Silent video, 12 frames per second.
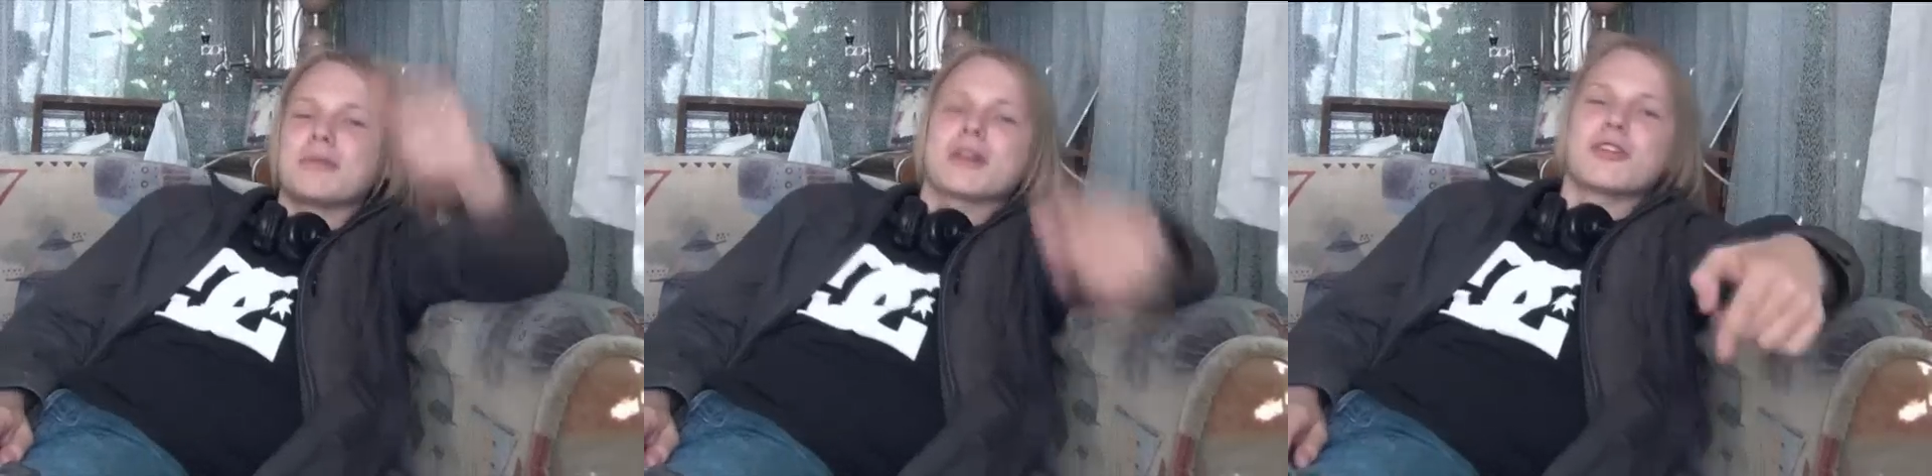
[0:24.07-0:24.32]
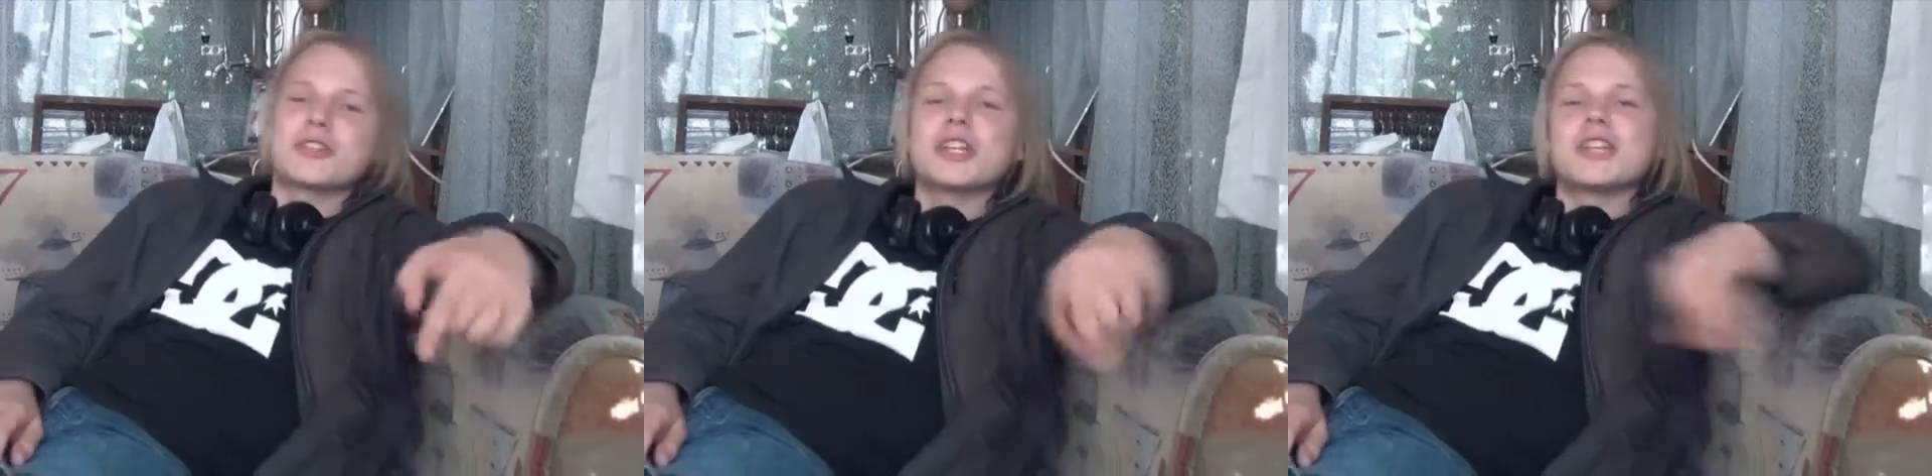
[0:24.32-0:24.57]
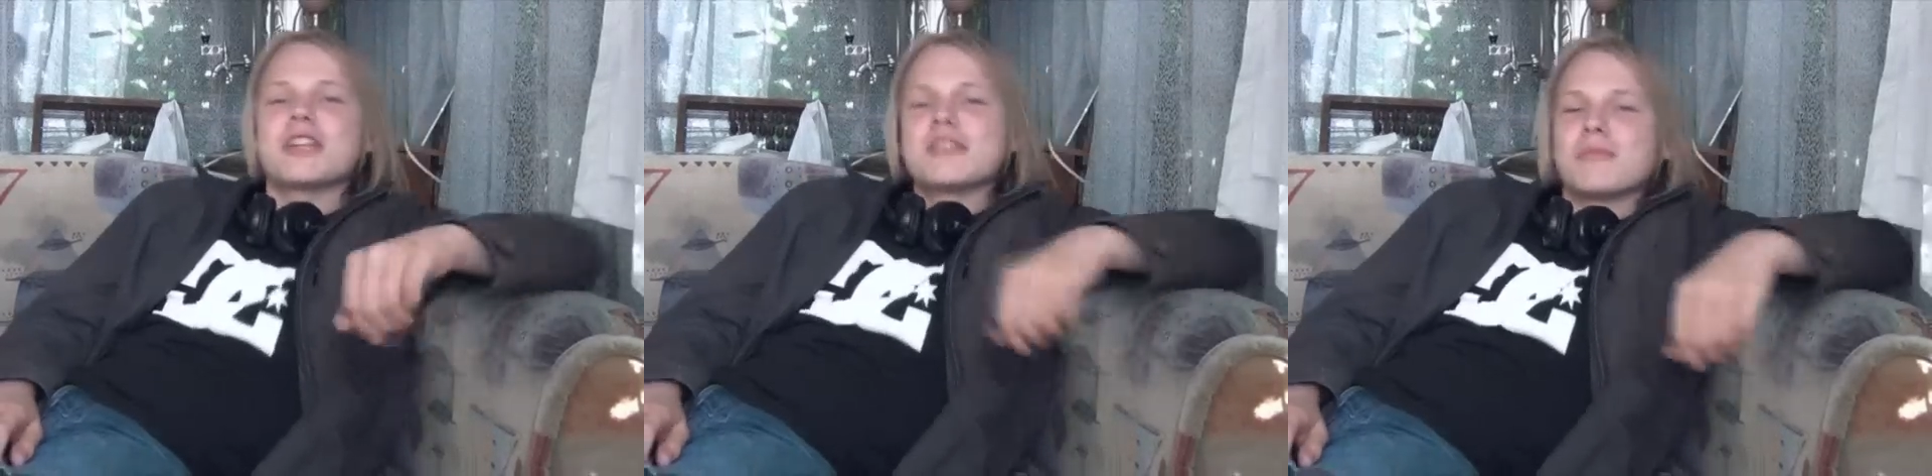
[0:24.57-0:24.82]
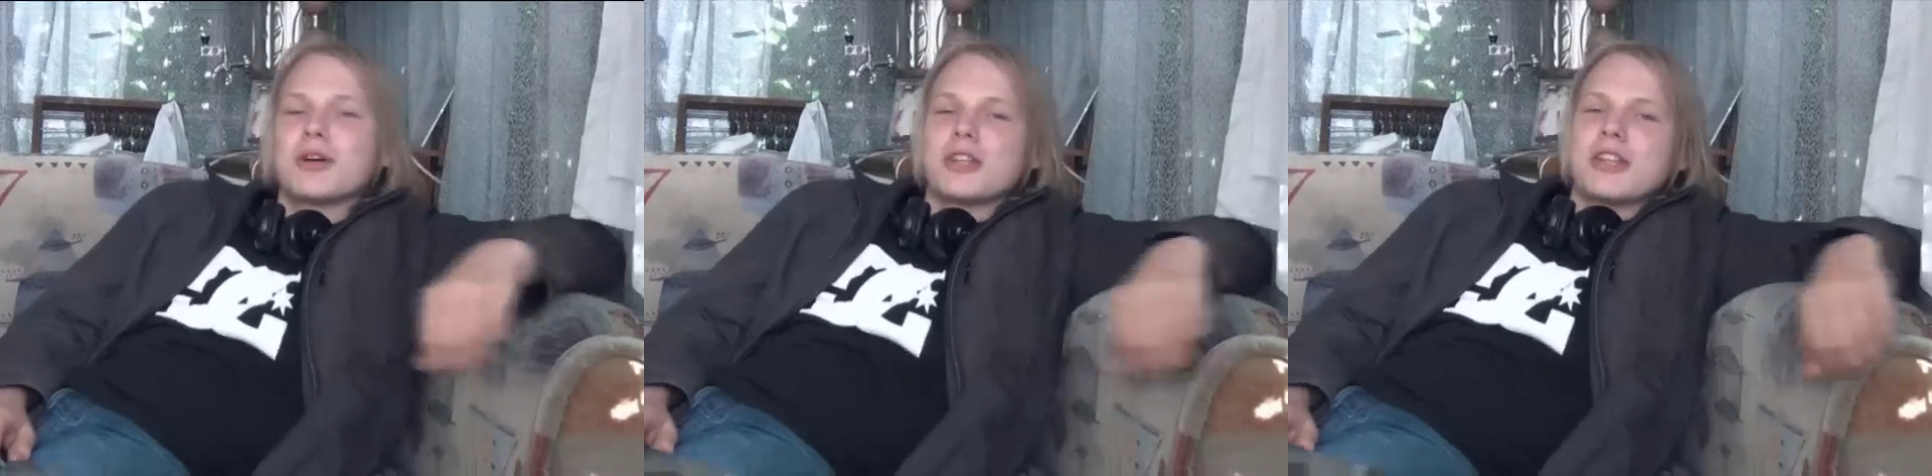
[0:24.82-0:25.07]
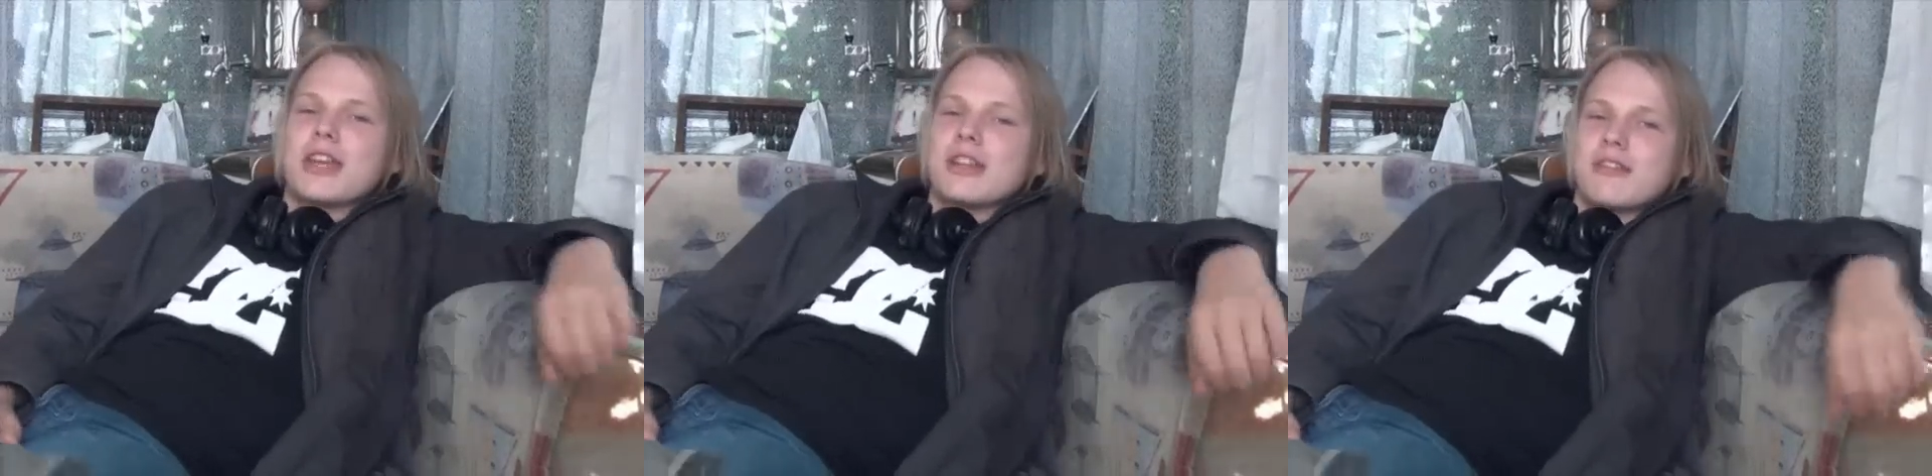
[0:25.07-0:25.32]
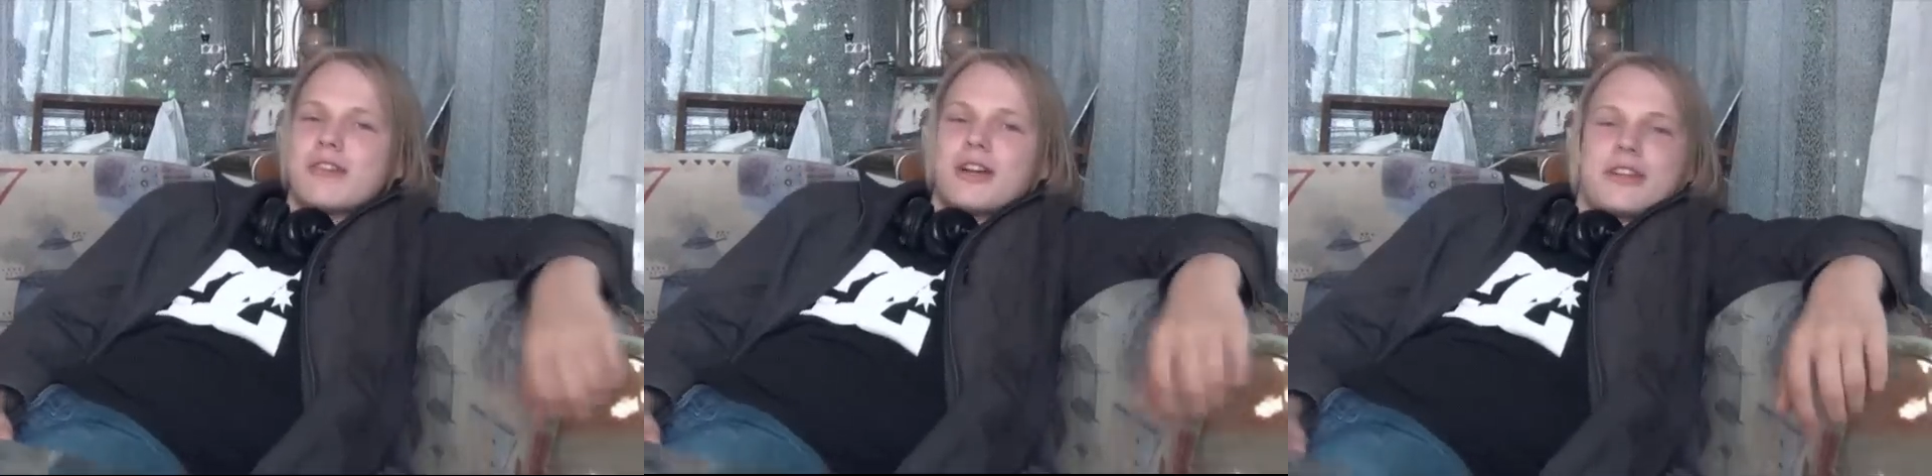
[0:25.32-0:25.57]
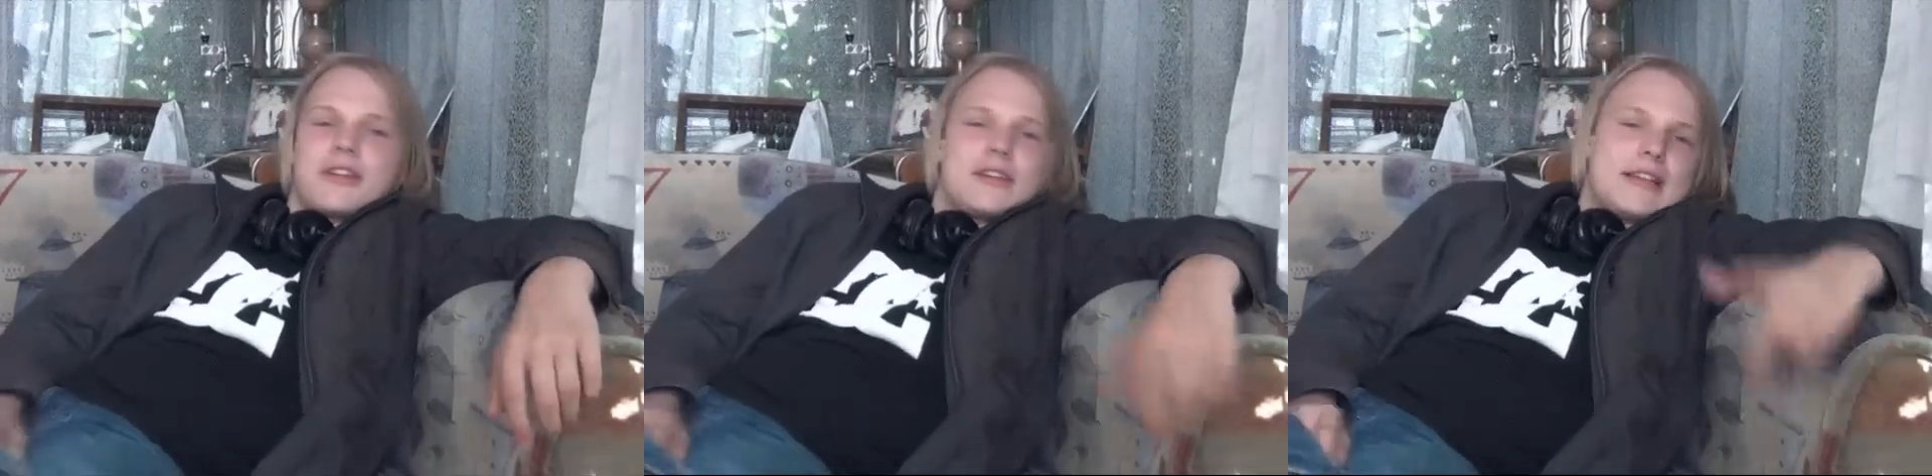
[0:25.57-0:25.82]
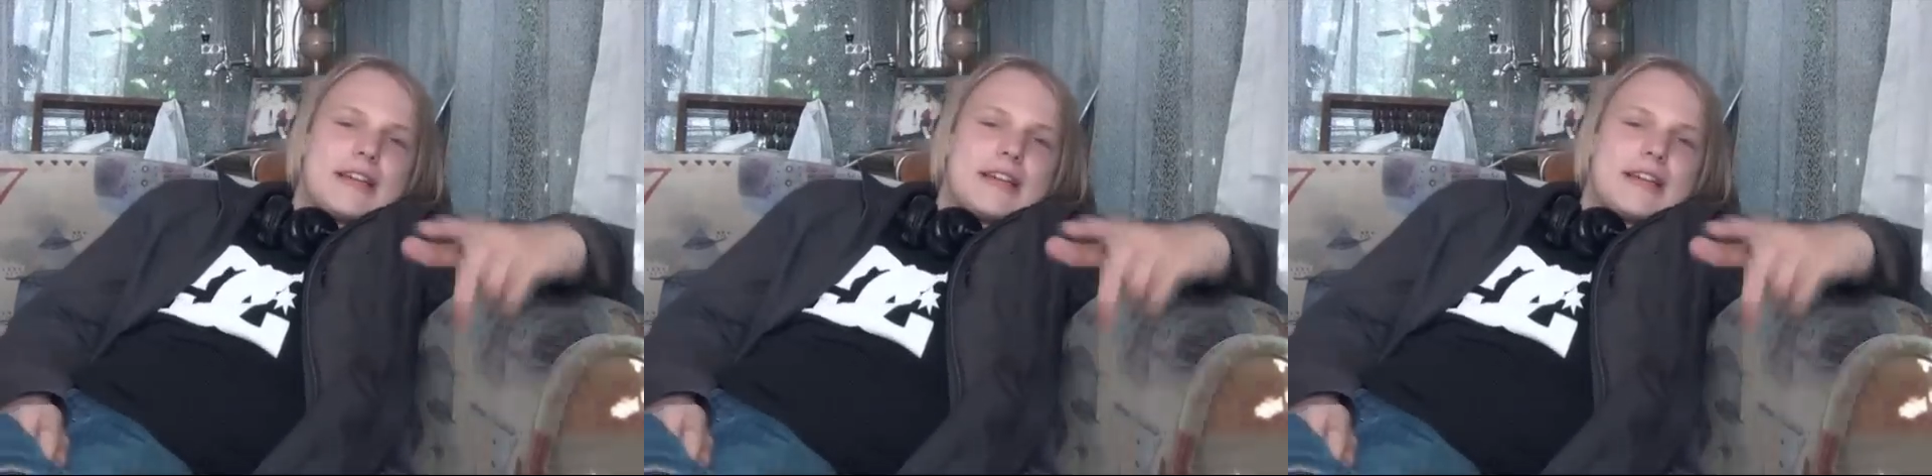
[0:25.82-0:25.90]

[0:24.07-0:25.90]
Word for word: приключения Димона Неадеквата.